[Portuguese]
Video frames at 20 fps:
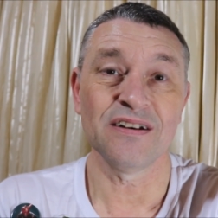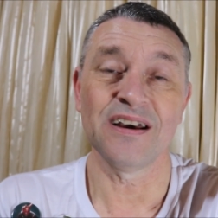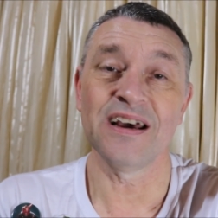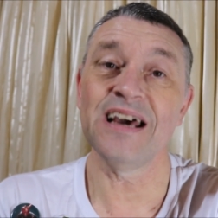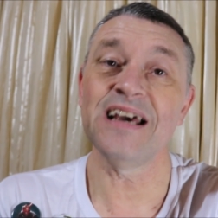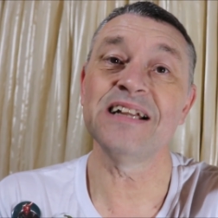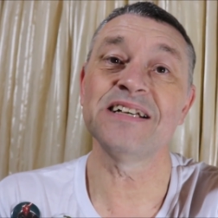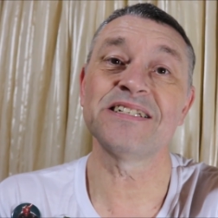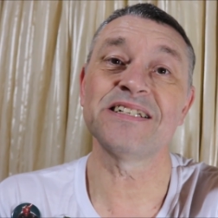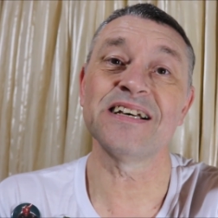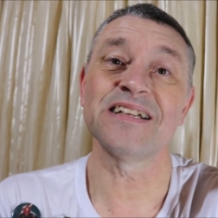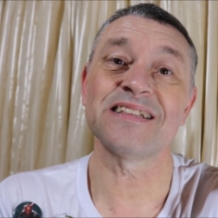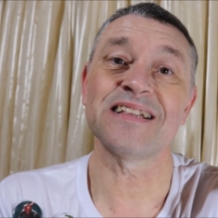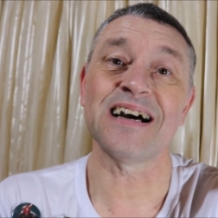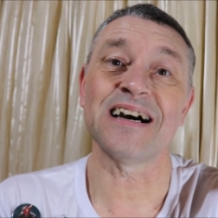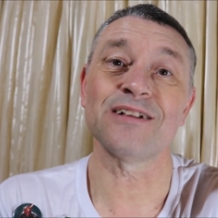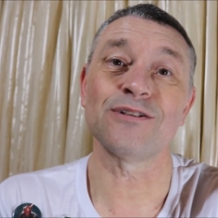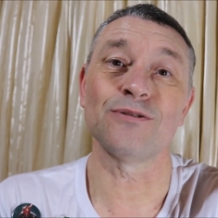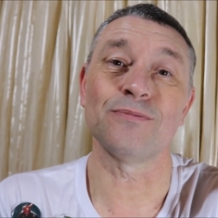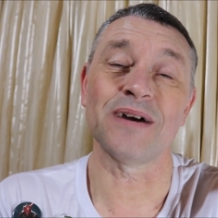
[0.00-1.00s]
ele
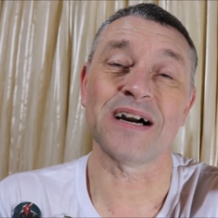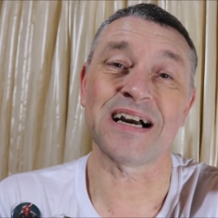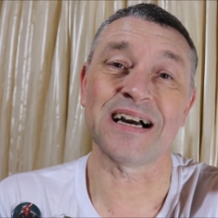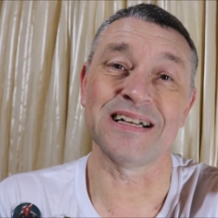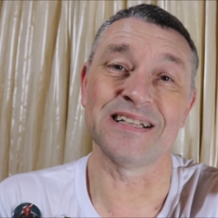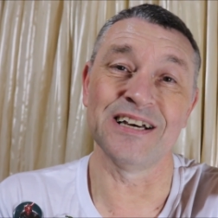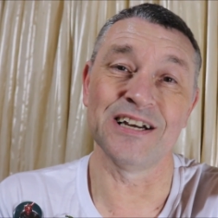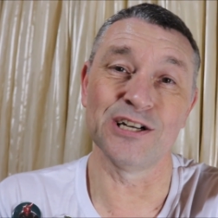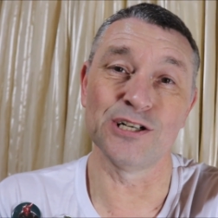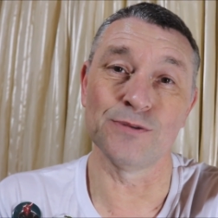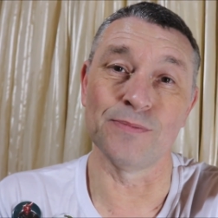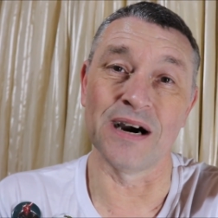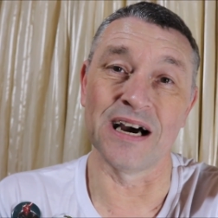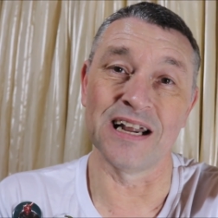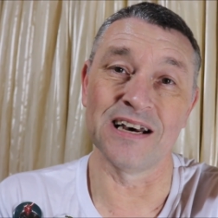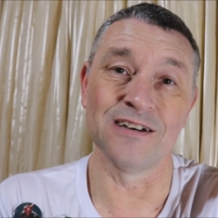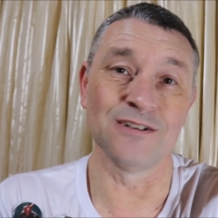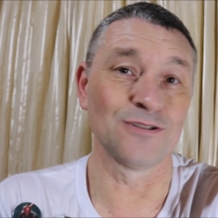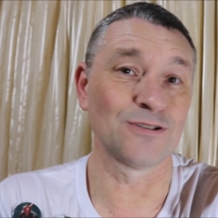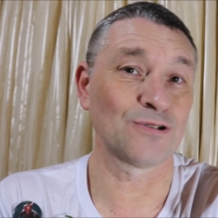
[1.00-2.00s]
sentado numa cadeira de
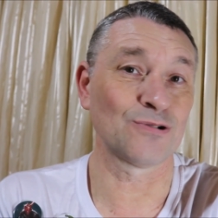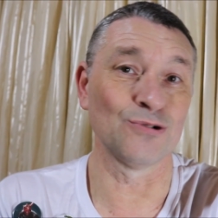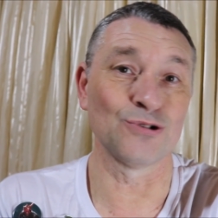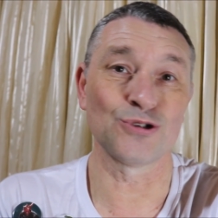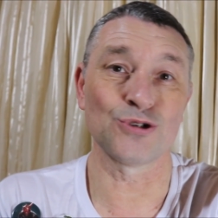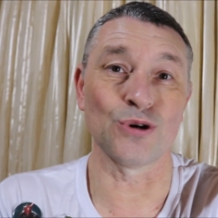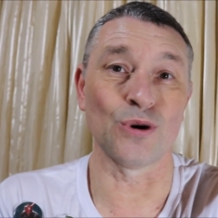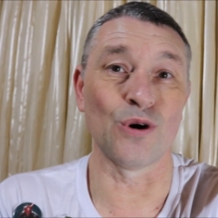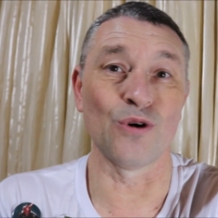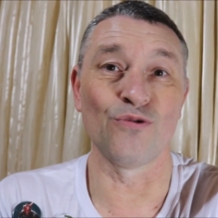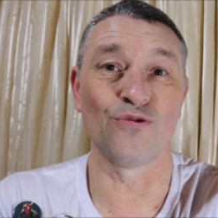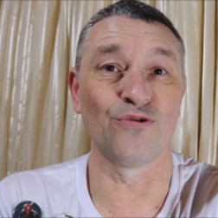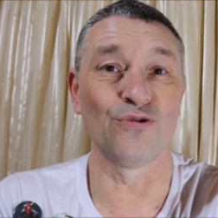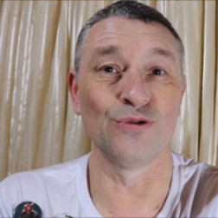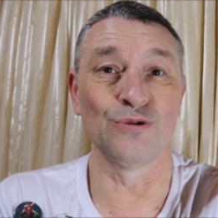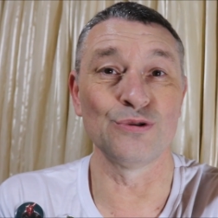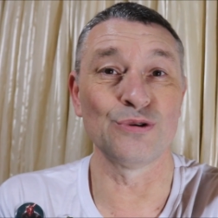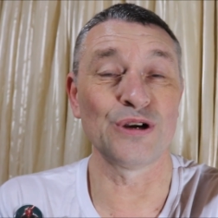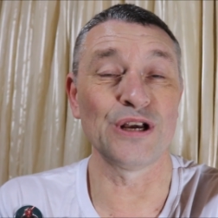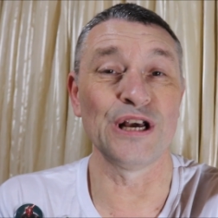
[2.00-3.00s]
balanço com o sol ao
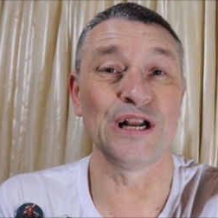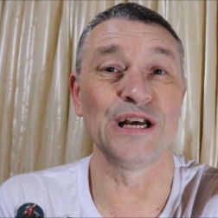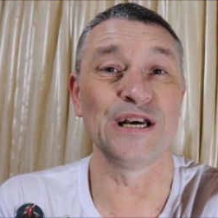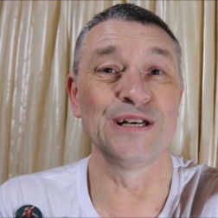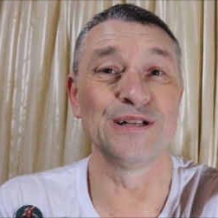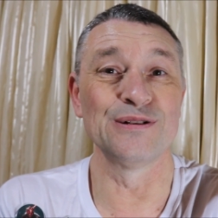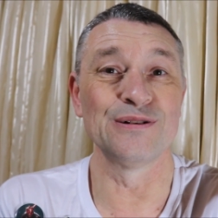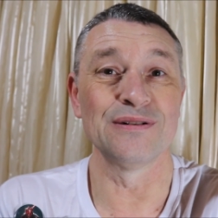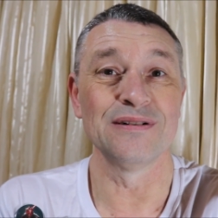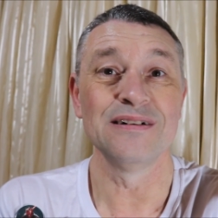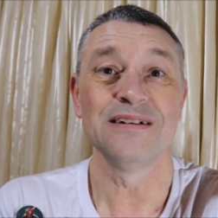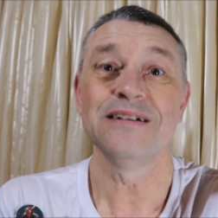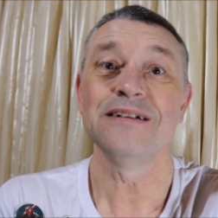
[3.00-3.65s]
fundo, que lindo.